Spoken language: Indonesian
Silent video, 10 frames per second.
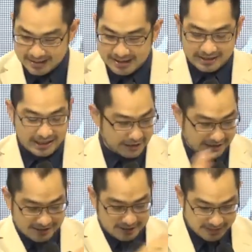Ayo
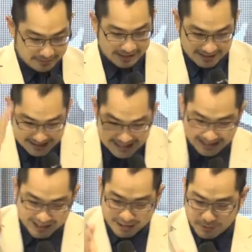katakan sama-sama,
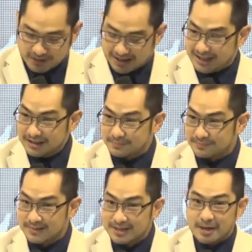rencana Tuhan
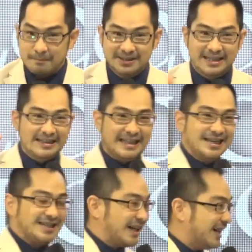
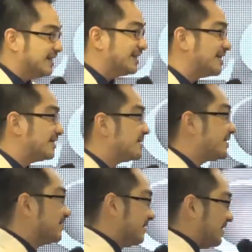mendatangkan
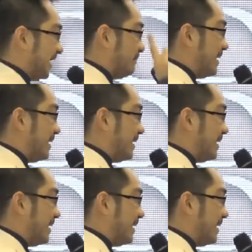damai